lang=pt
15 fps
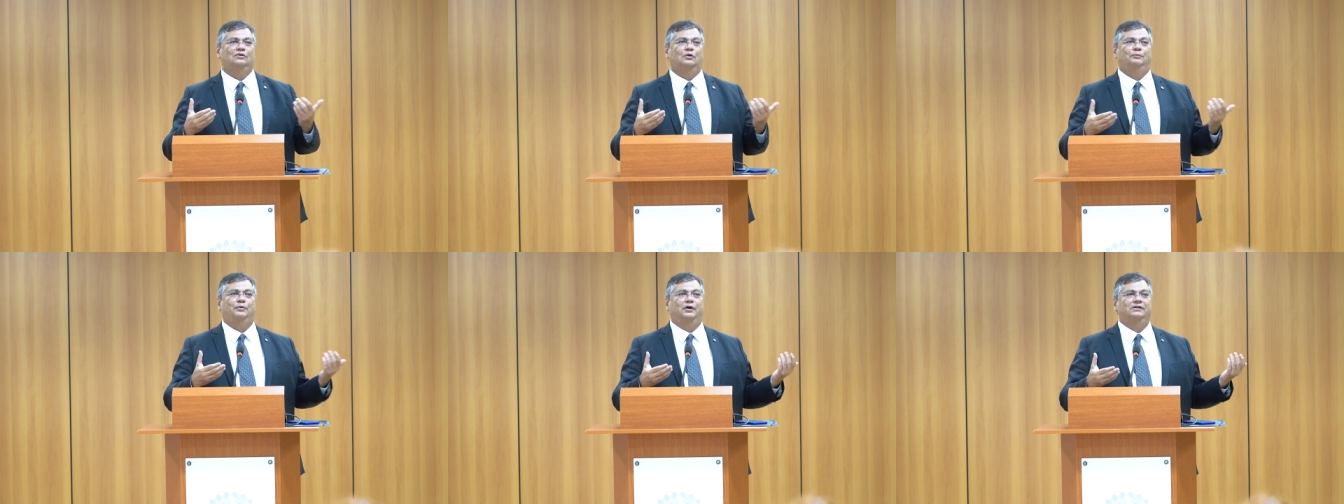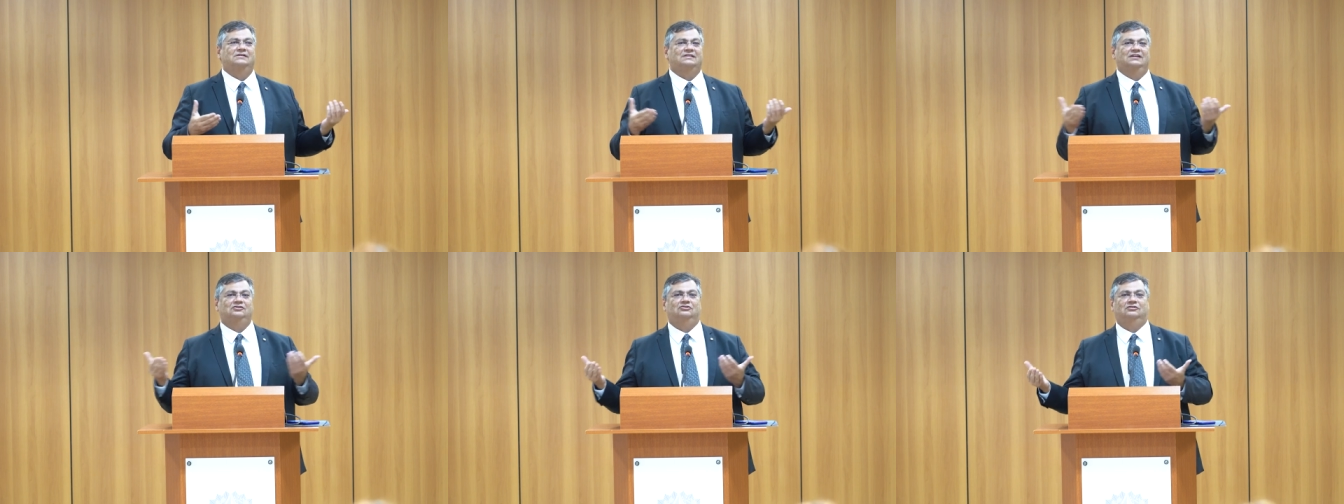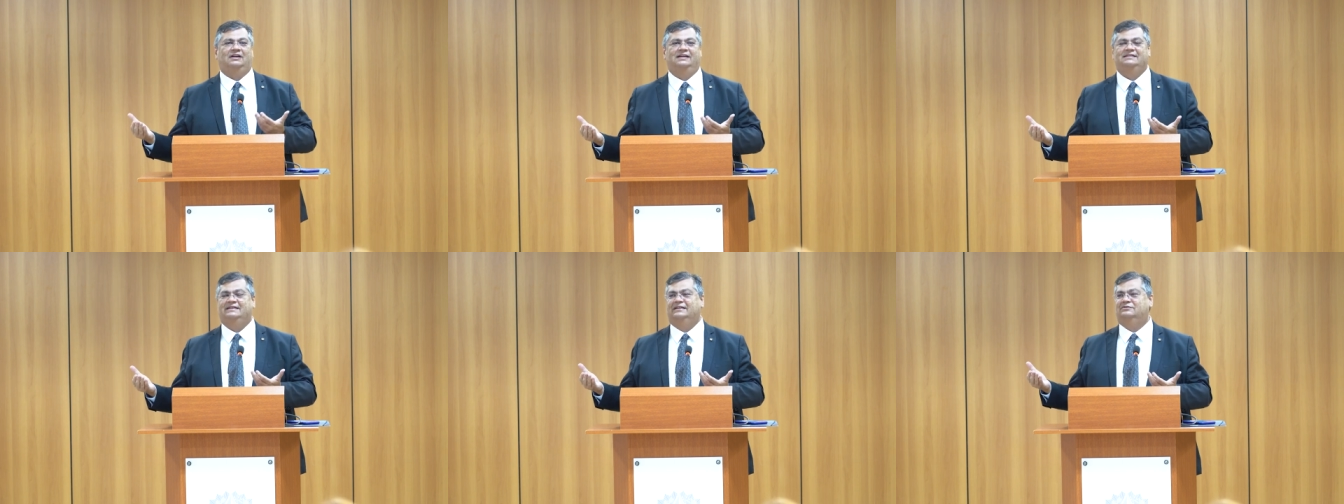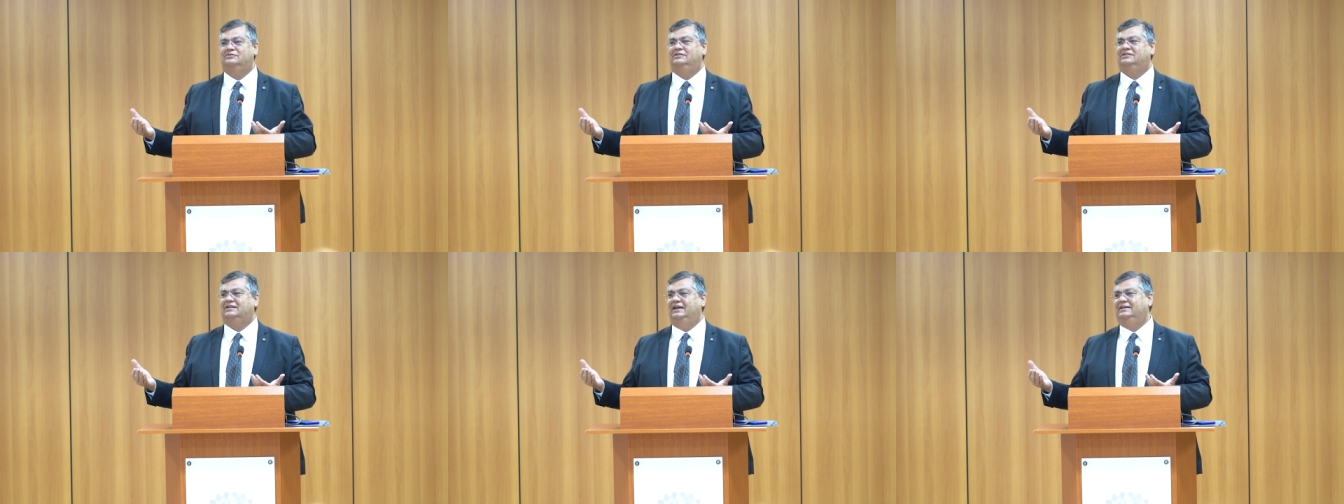não pode ser de
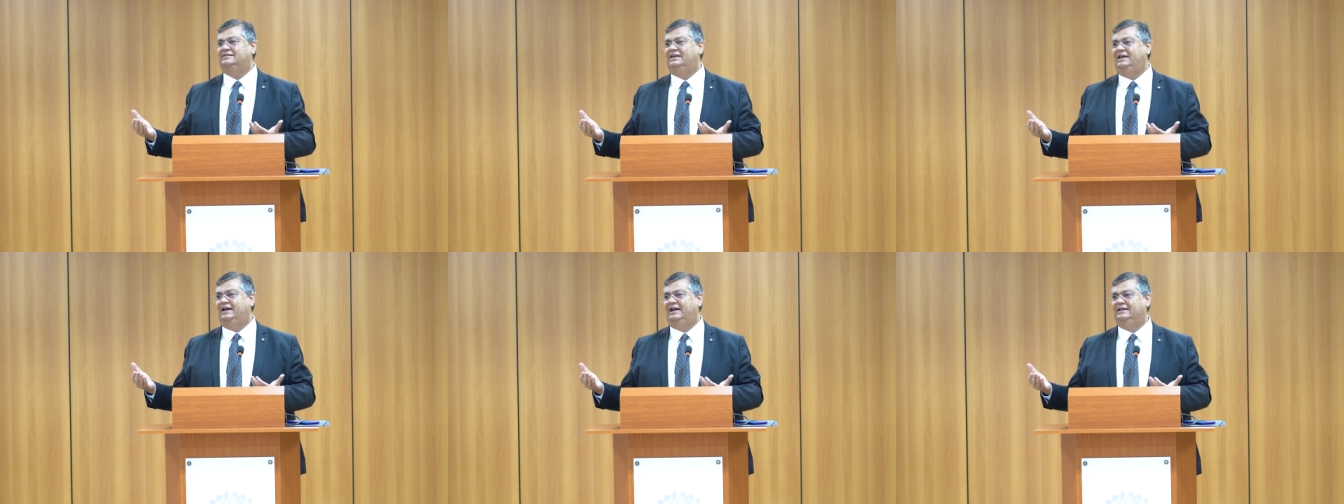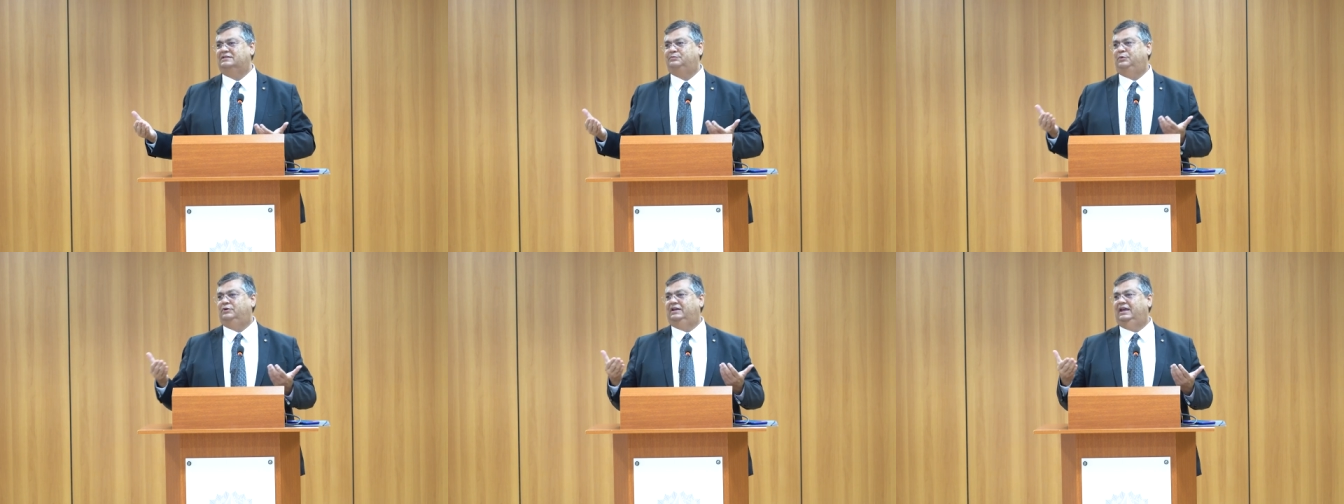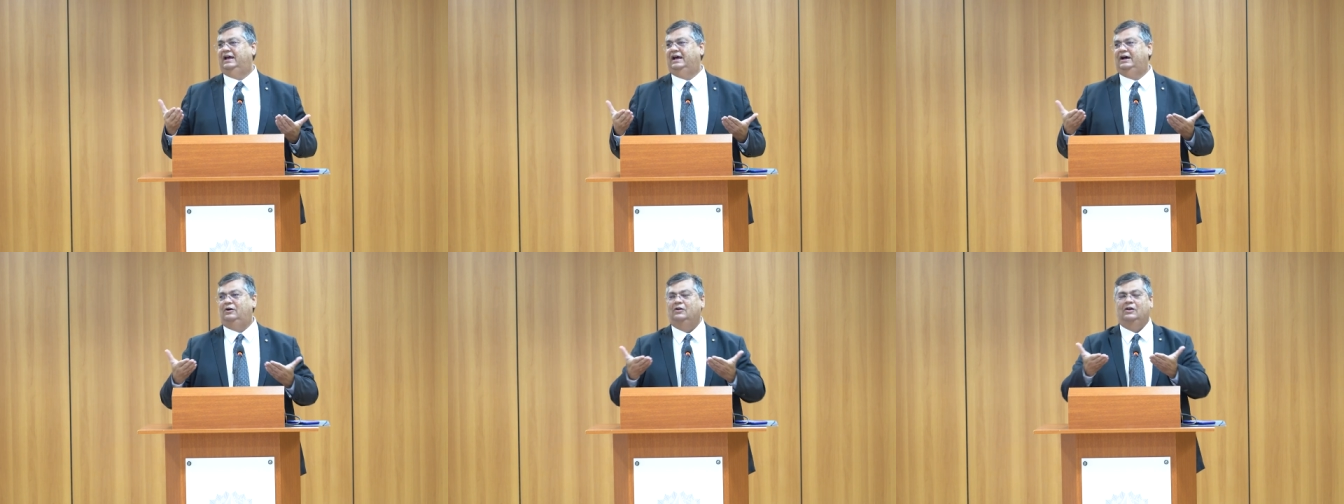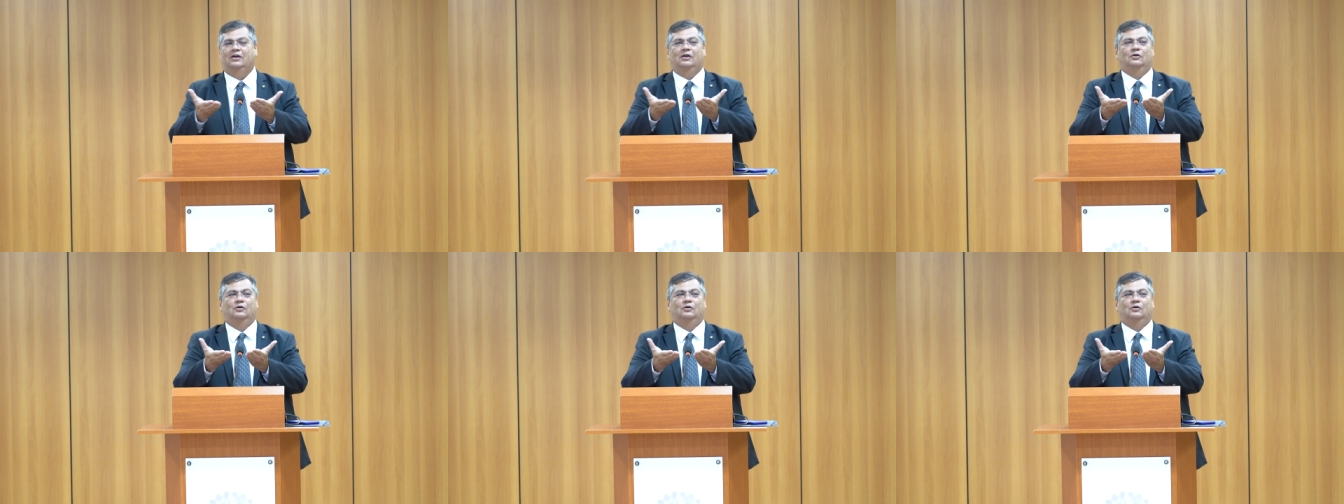303 reais, porque há,